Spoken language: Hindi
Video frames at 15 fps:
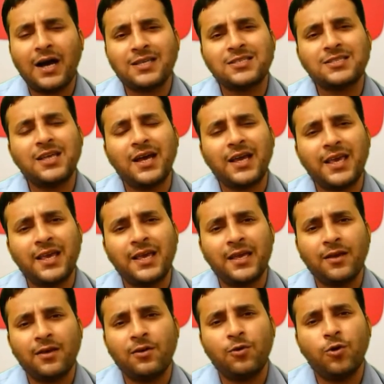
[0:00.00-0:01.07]
आस्था के
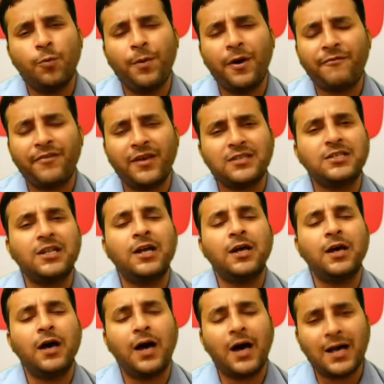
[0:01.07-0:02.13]
ऊपर फैसला
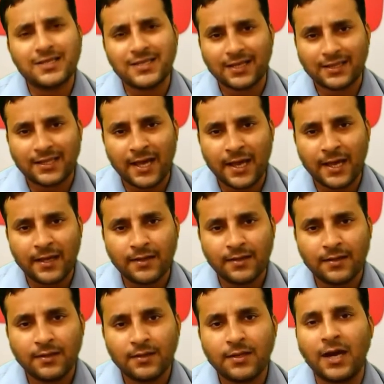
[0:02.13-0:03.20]
आ सकता है
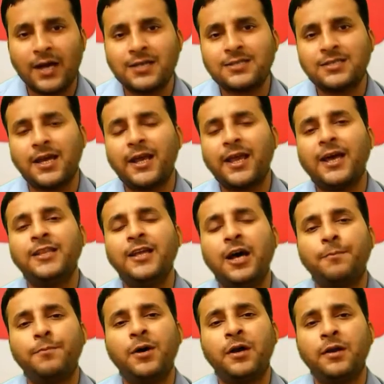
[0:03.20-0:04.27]
क्या आस्था के
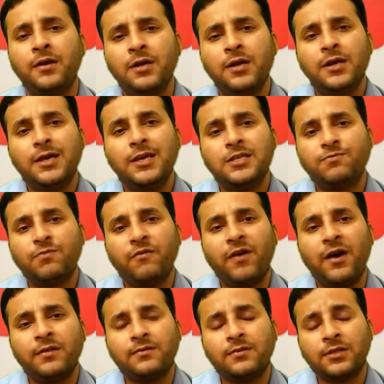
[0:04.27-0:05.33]
आधार पर इस
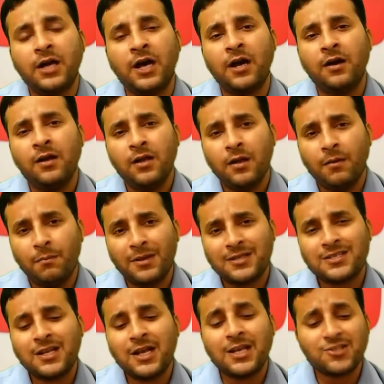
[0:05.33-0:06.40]
विवाद का
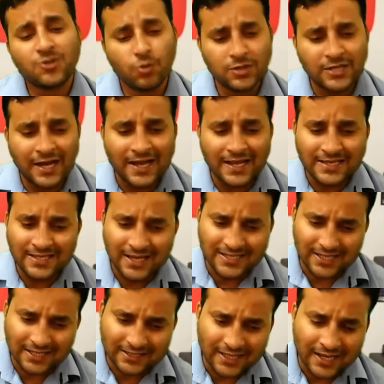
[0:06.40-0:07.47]
मसला सुलझाया जा
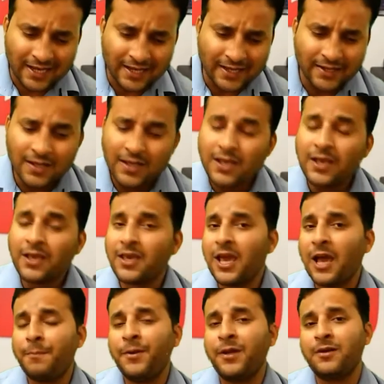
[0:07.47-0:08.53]
सकता है
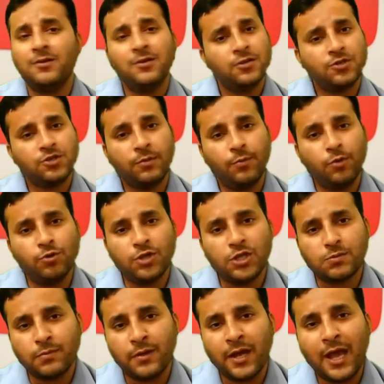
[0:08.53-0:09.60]
क्या फिर सबूत
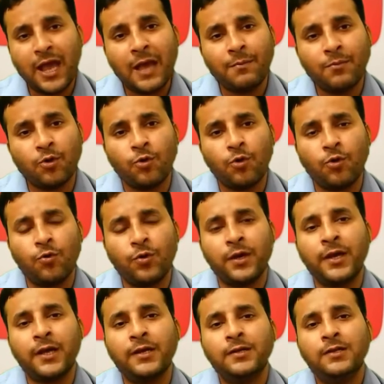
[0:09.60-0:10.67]
इसमें अहम रोल
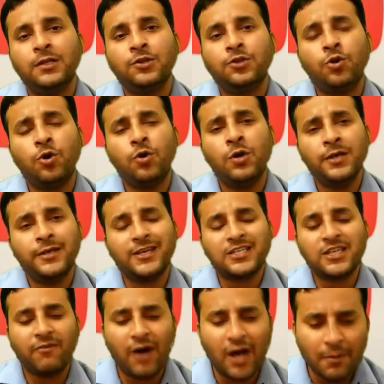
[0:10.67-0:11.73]
होंगे तो ये
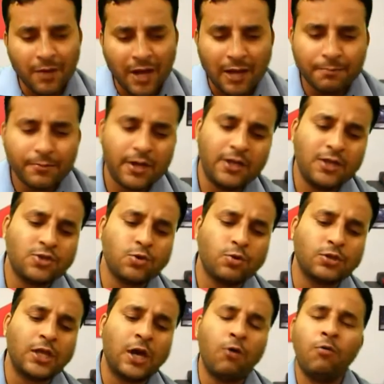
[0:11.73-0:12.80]
सवाल मैं आपके लिए
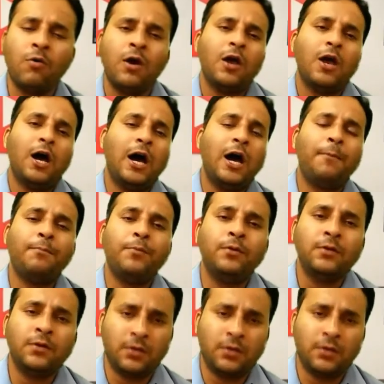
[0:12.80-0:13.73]
छोड़ता हूँ आप